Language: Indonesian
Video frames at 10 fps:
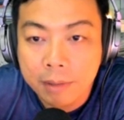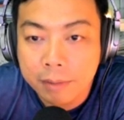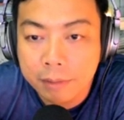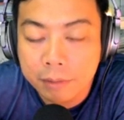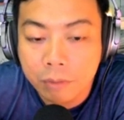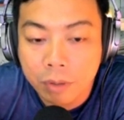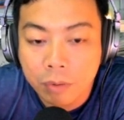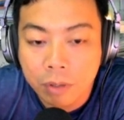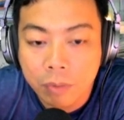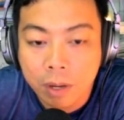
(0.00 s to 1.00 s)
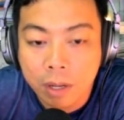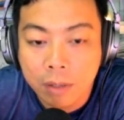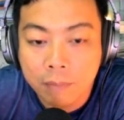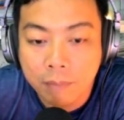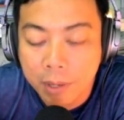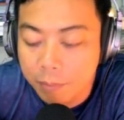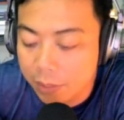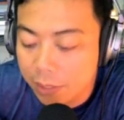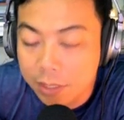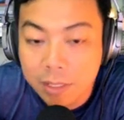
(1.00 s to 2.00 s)
4
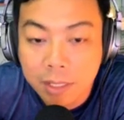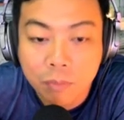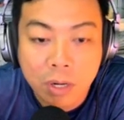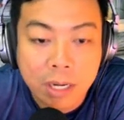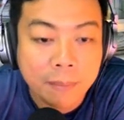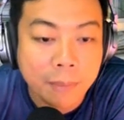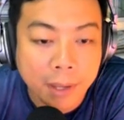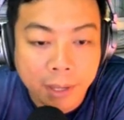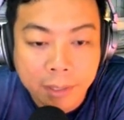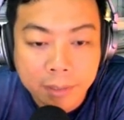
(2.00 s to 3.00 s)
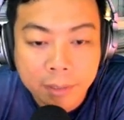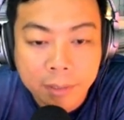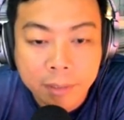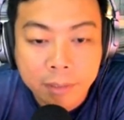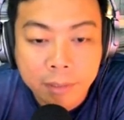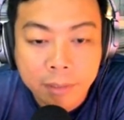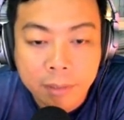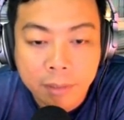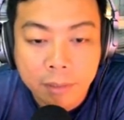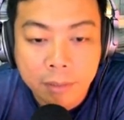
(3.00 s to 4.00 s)
berarti di sini saya buat 5
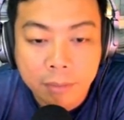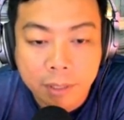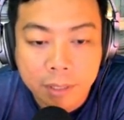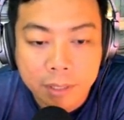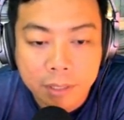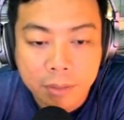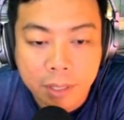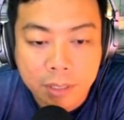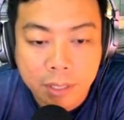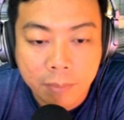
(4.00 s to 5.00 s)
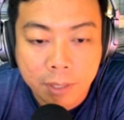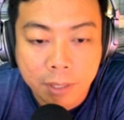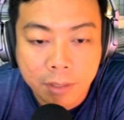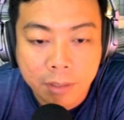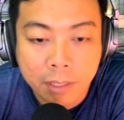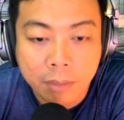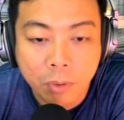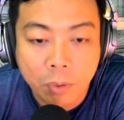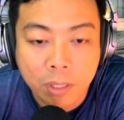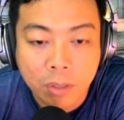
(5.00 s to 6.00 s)
itu addressnya juga sama ini
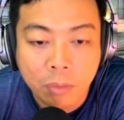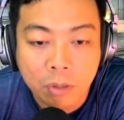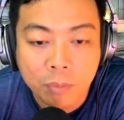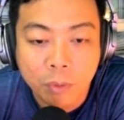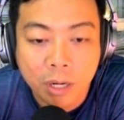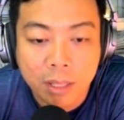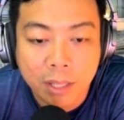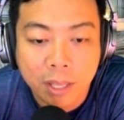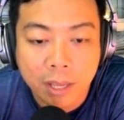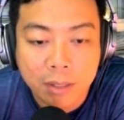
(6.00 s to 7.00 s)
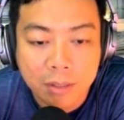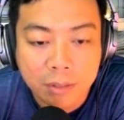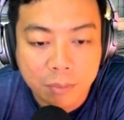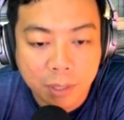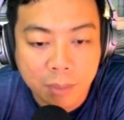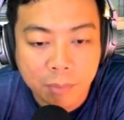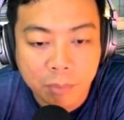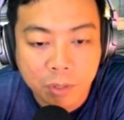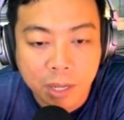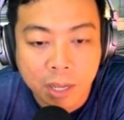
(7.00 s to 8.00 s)
keperluannya untuk hotspot nanti ya supaya lebih
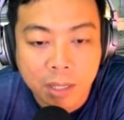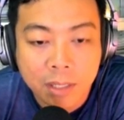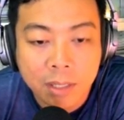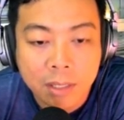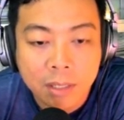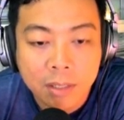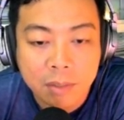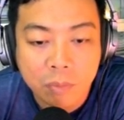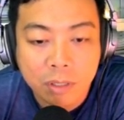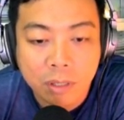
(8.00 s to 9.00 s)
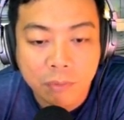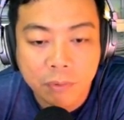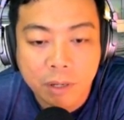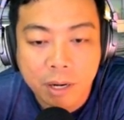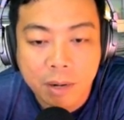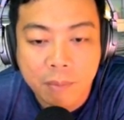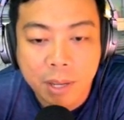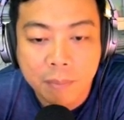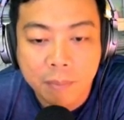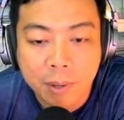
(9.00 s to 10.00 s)
mudah semua server dan
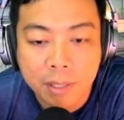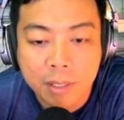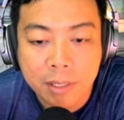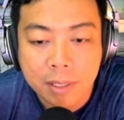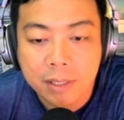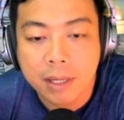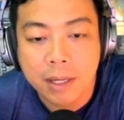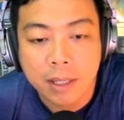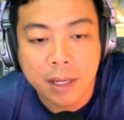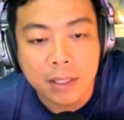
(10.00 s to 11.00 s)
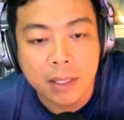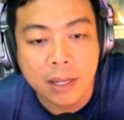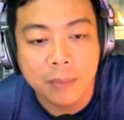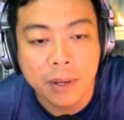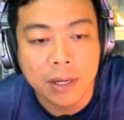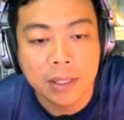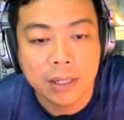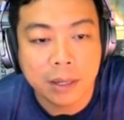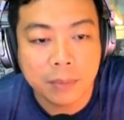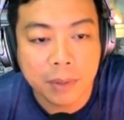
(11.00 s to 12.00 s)
bypass dan kita kasih nama di
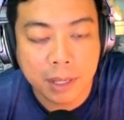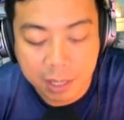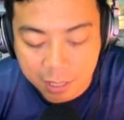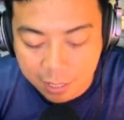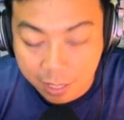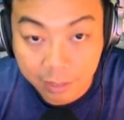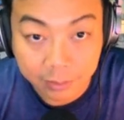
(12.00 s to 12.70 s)
sini namanya adalah